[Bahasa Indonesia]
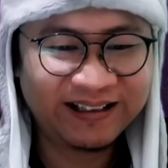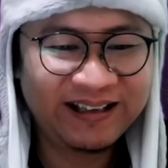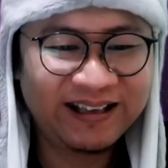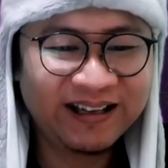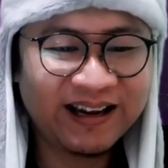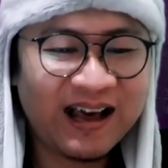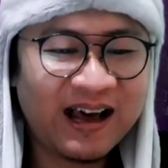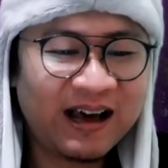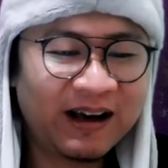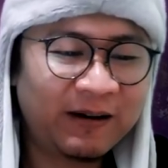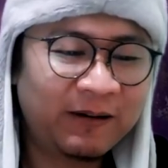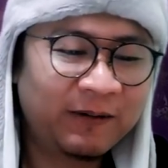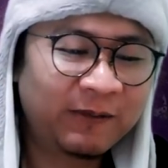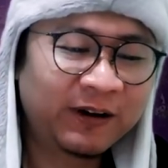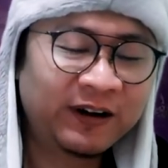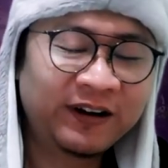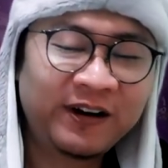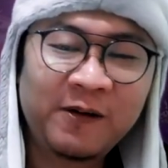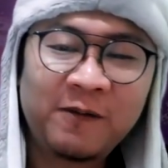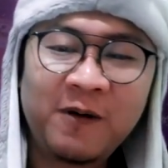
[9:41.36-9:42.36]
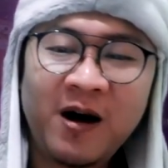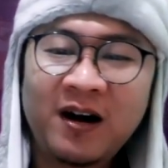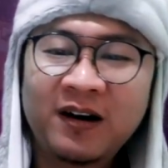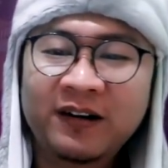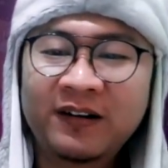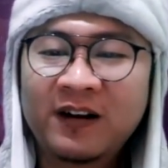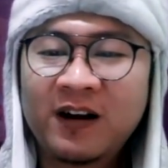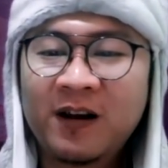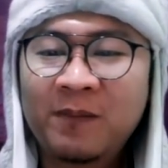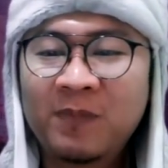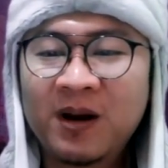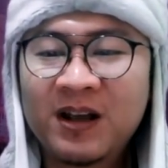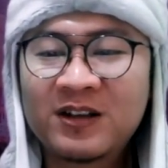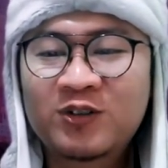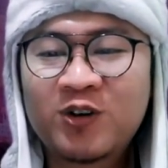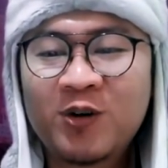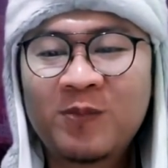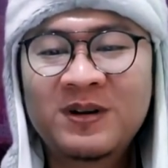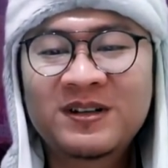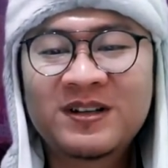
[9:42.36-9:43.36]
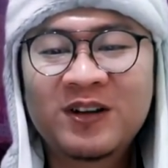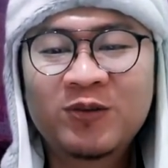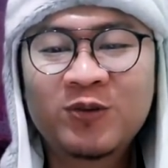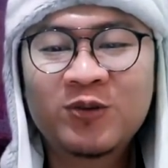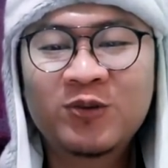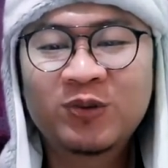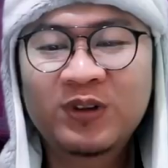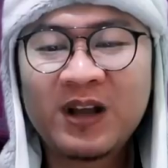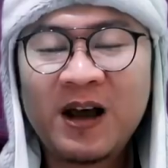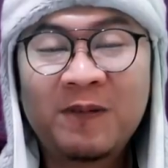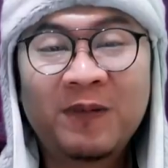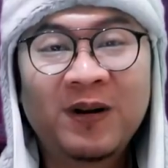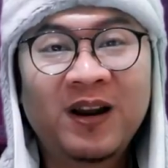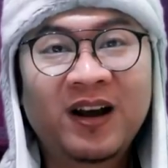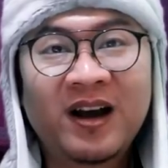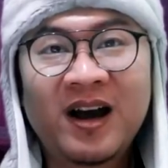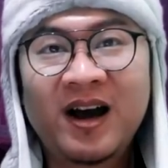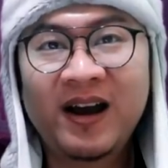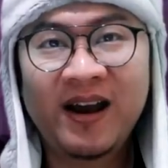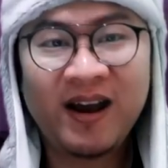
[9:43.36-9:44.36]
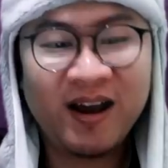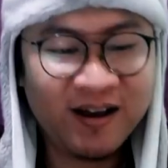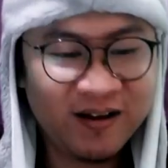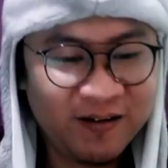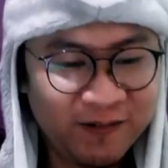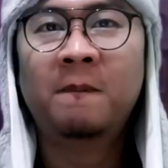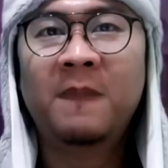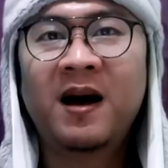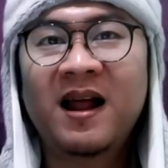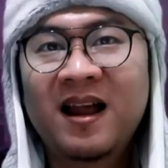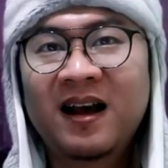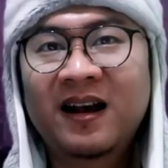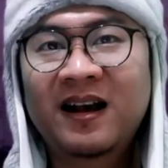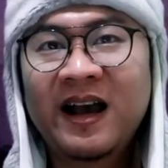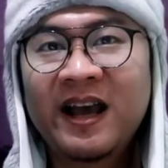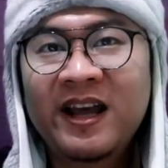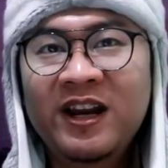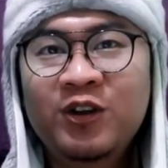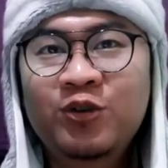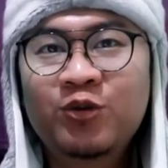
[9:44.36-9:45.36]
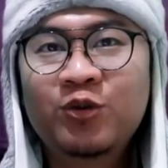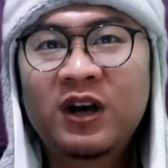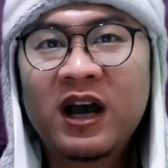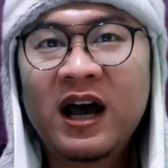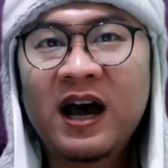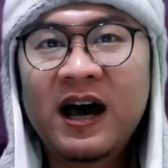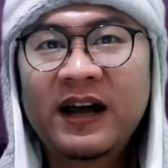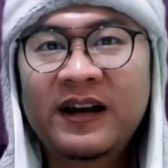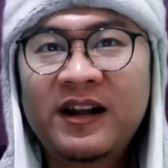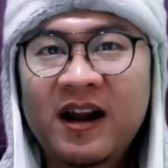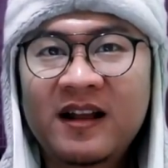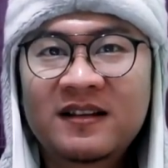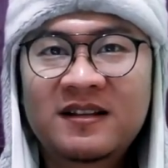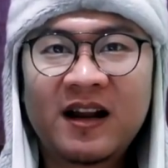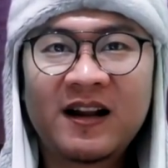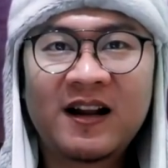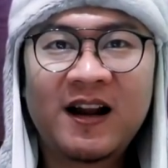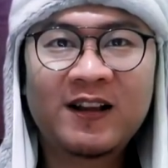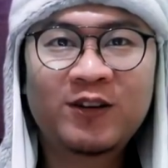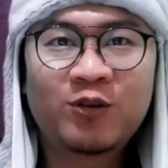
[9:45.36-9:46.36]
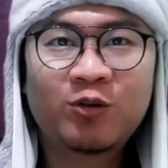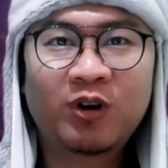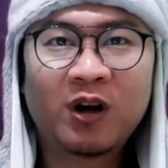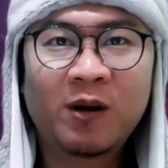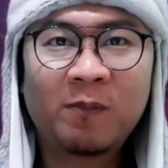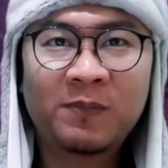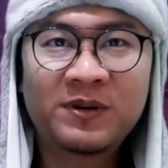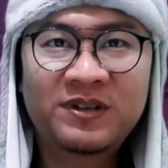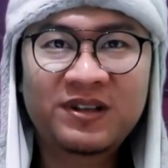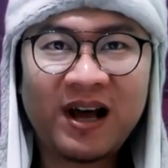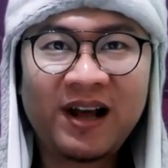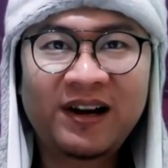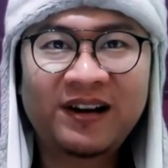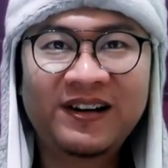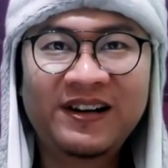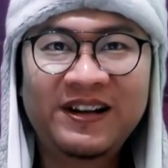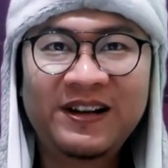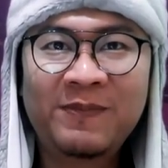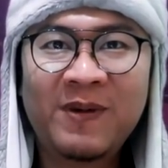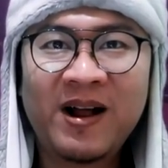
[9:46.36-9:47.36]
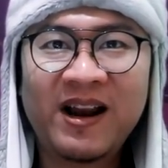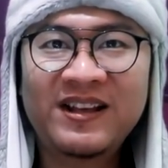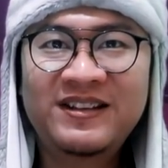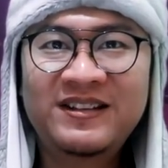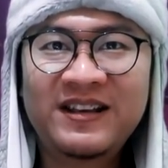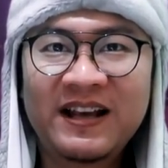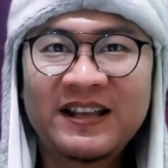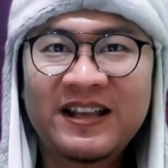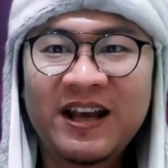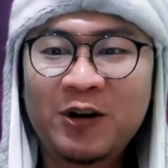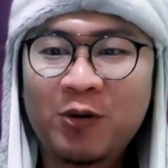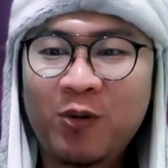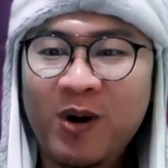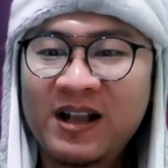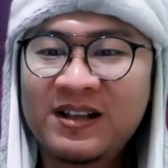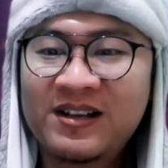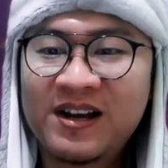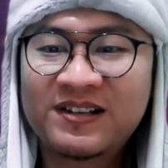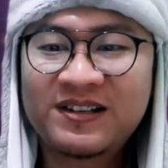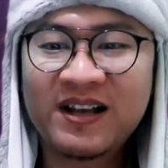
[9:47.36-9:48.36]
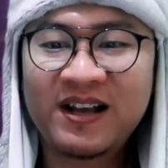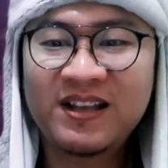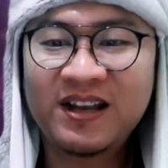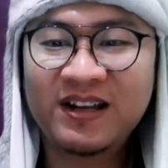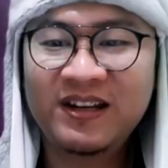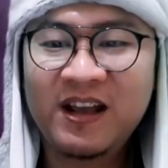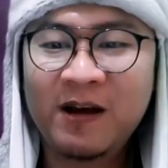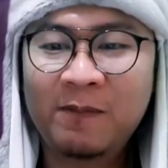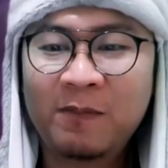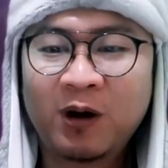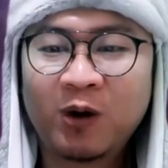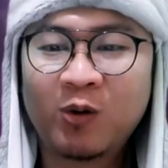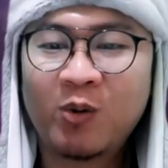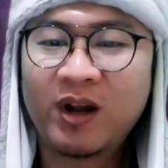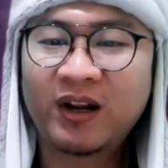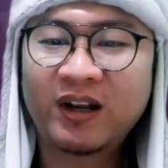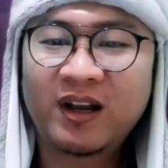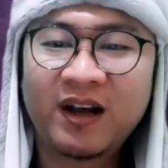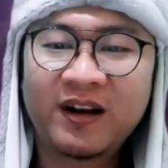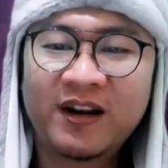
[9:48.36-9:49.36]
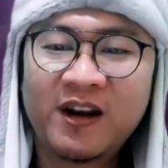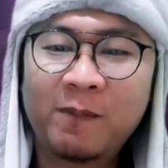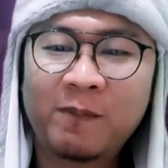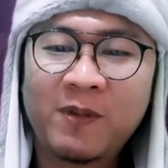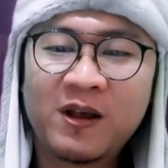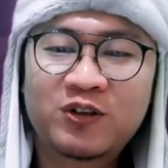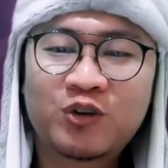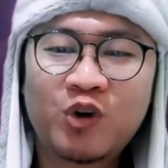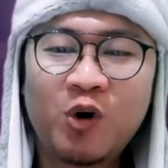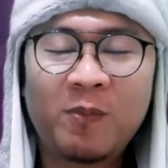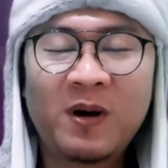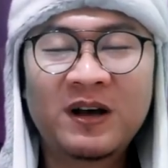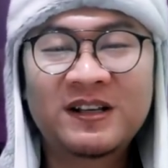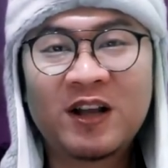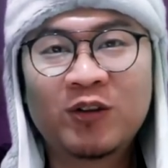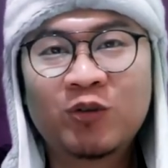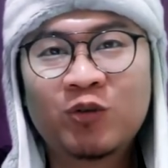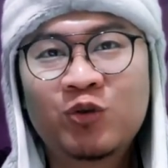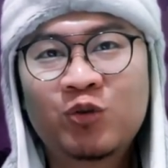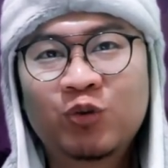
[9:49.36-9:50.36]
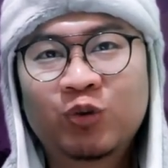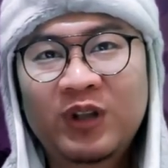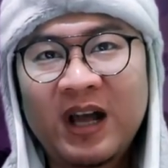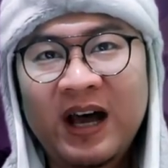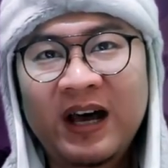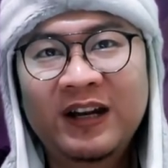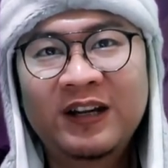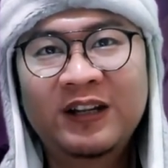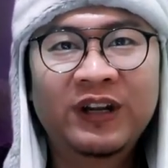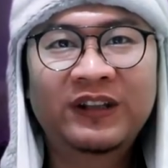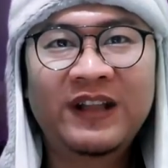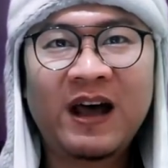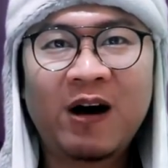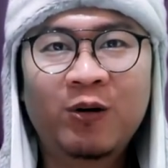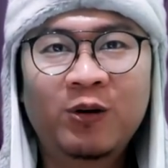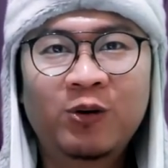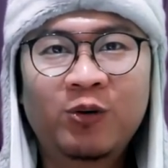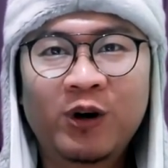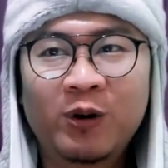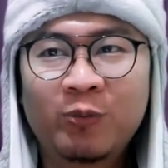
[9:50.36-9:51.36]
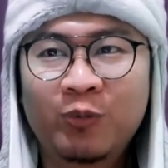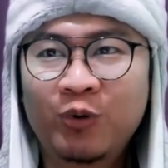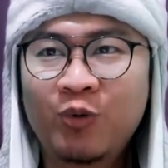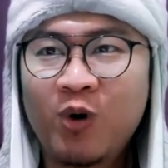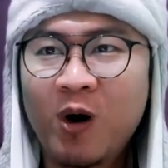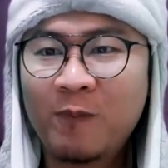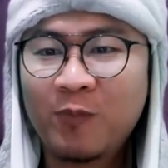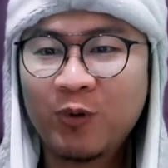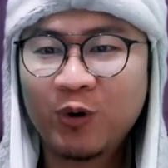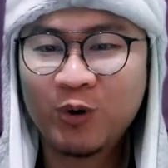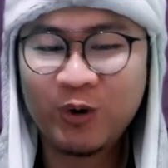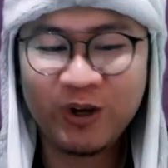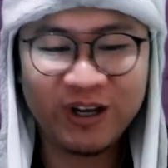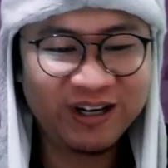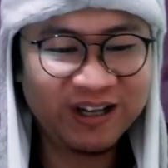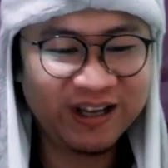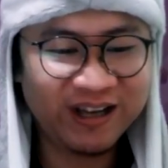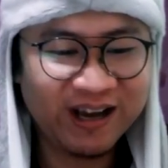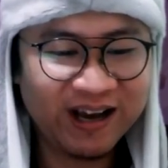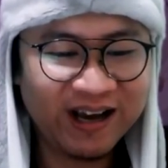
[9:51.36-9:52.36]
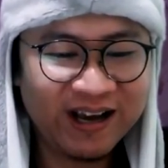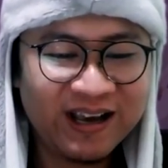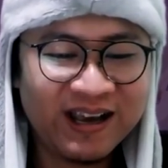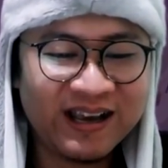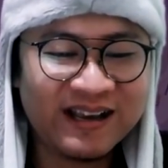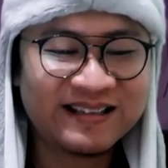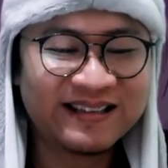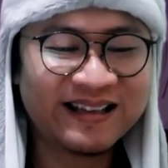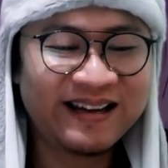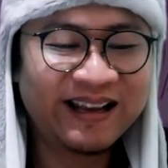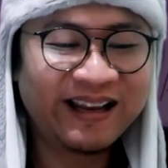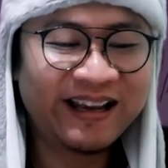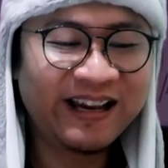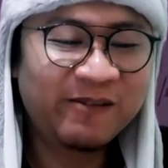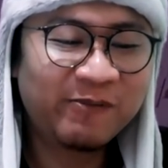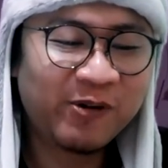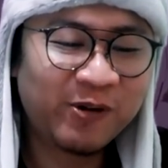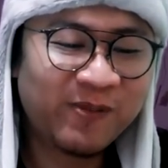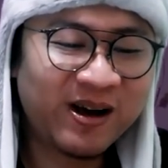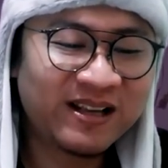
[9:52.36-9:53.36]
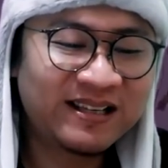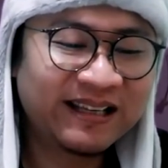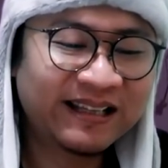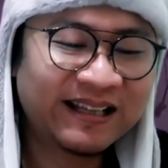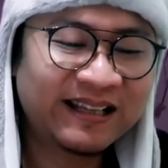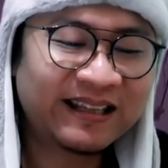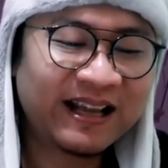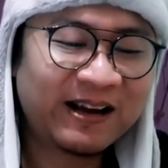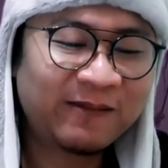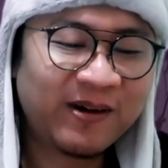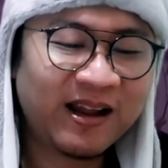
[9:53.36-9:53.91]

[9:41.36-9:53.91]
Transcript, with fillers: Gila, gede banget 16,1 juta Malaka ya Malaka ini juga adalah salah satu klub besar di Malaysia jadi wajar saja dia mengeluarkan 16,1 juta di tahun 2020 ini ya sedikit informasi tentang